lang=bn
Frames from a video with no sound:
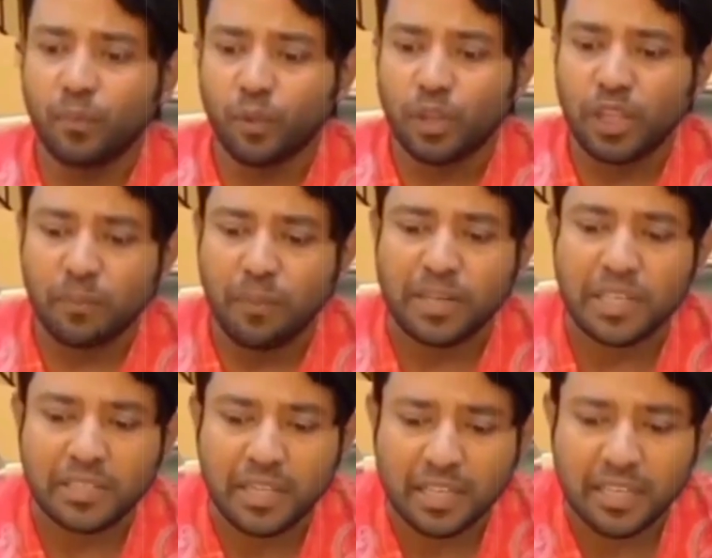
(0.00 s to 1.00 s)
প্রত্যেক
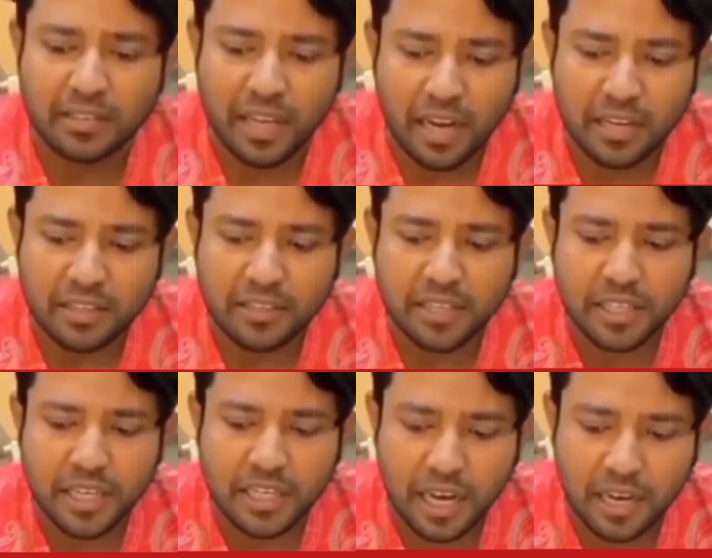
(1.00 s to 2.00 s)
মাসে যে একটা স্যালারি দিচ্ছি
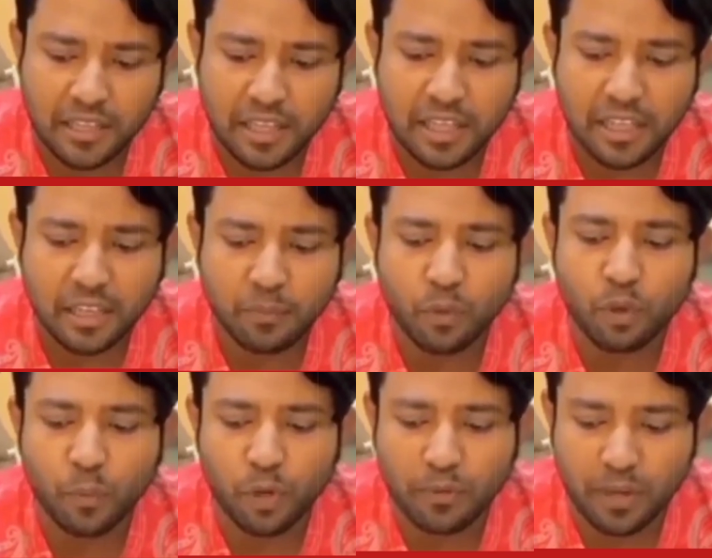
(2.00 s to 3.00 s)
সেই স্যালারি দিয়ে তাদের
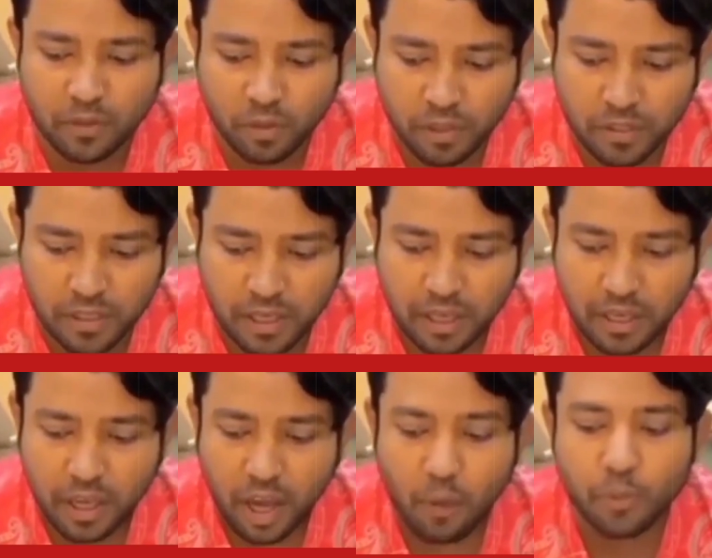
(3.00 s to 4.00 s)
পুরো পরিবার চলতেছে
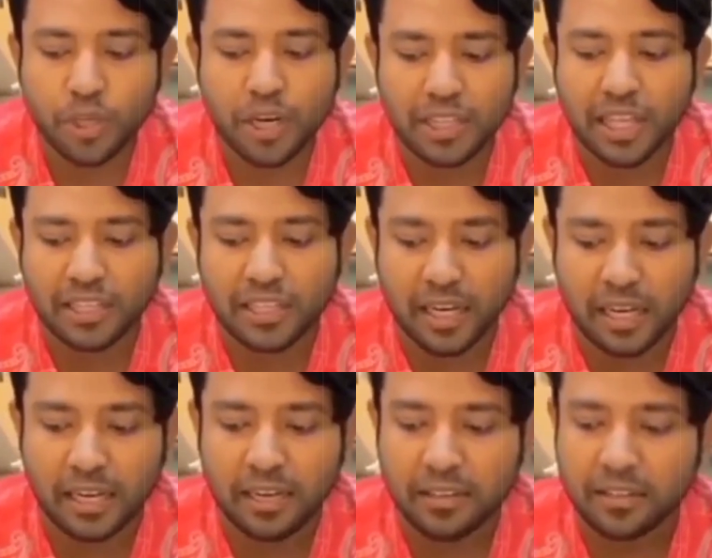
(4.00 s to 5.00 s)
অবশ্যই এটা তাদের
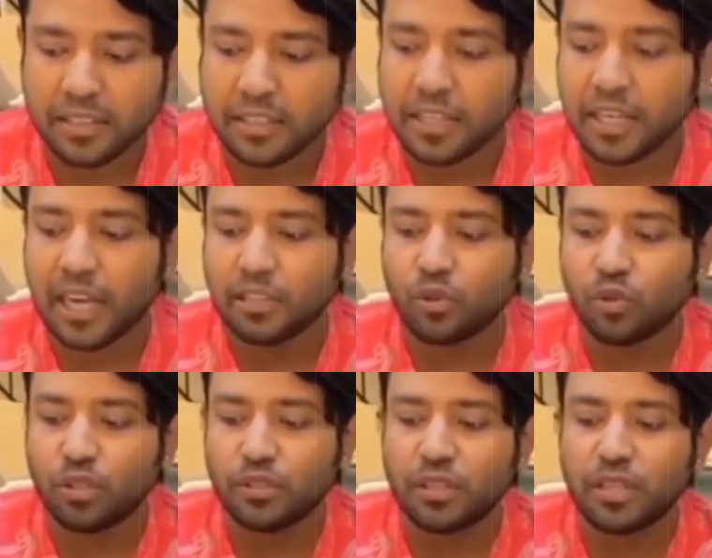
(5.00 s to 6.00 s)
টাকা সে কাজ
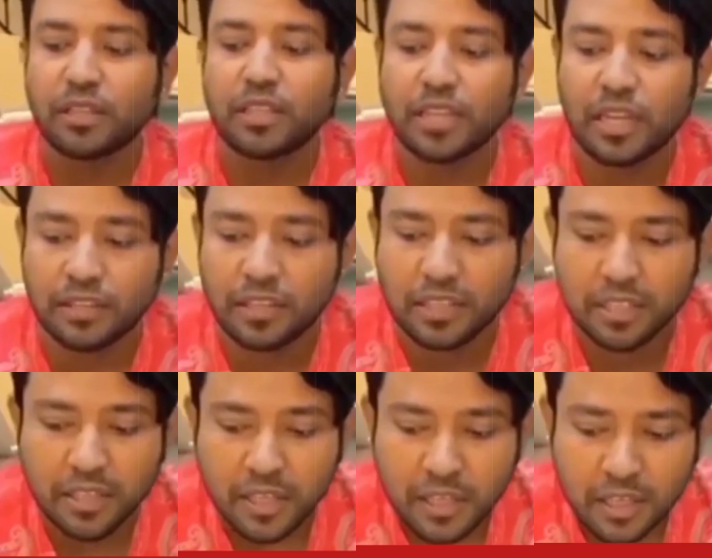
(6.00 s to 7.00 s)
করতেছে তাদের টাকা দিয়ে
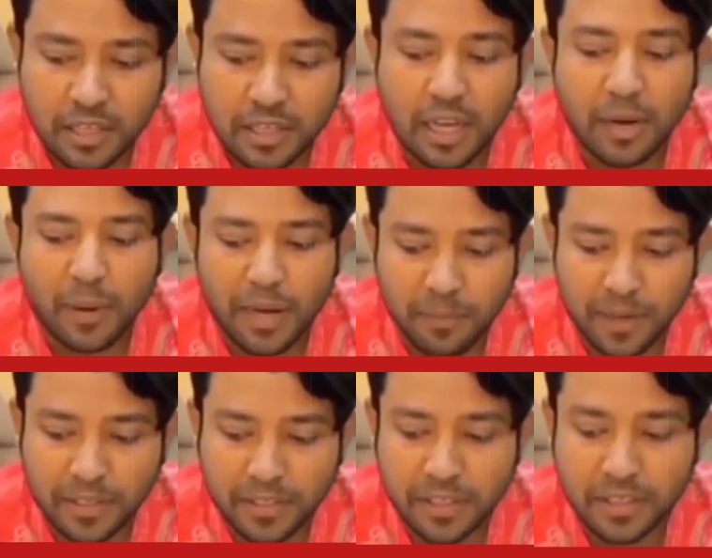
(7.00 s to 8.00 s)
তারা বাড়ি
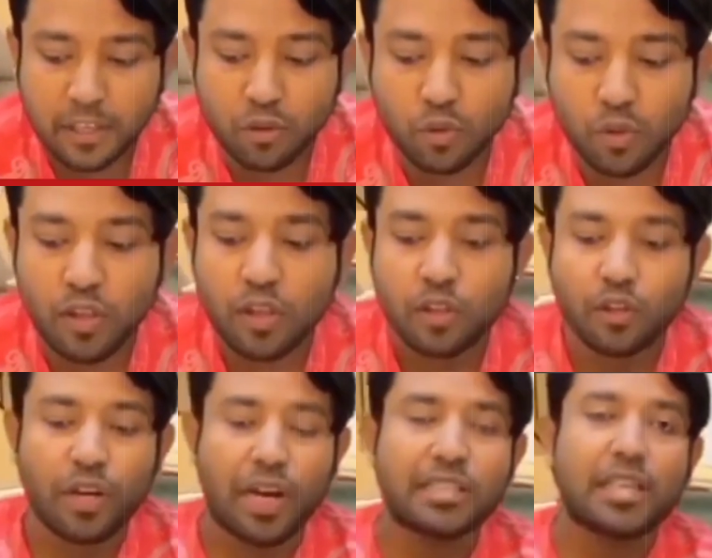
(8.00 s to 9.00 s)
পাঠাচ্ছে কিন্তু
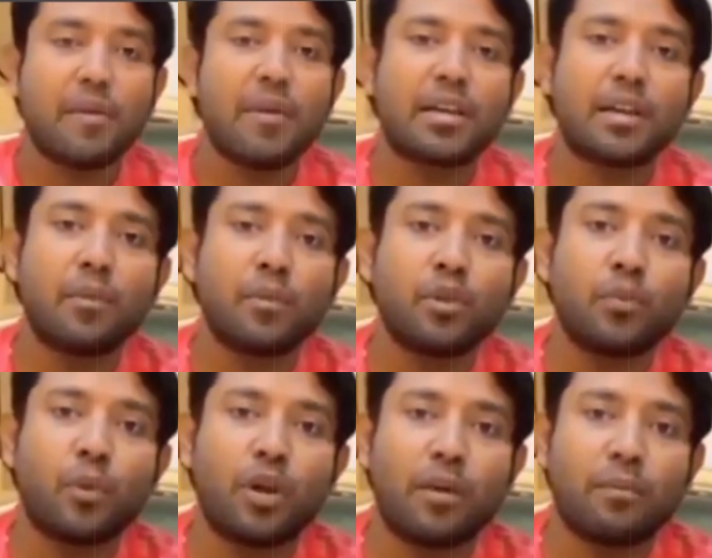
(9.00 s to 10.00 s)
ধরেন আজকে আমি একটা বিপদে
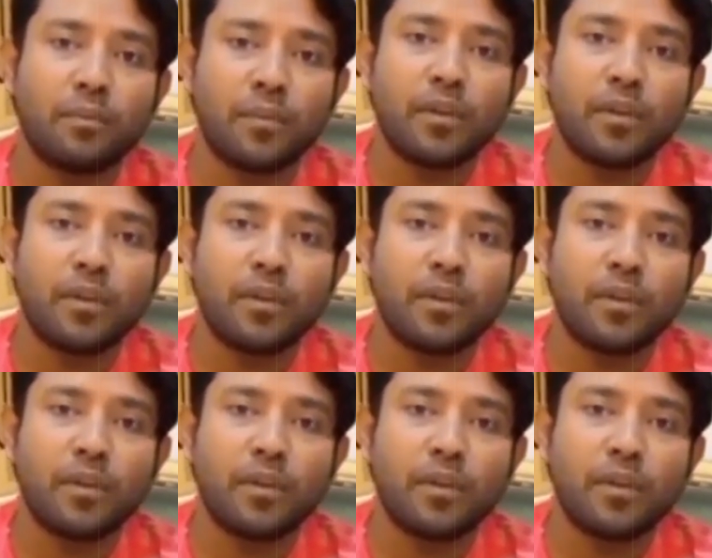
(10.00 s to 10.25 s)
পড়লাম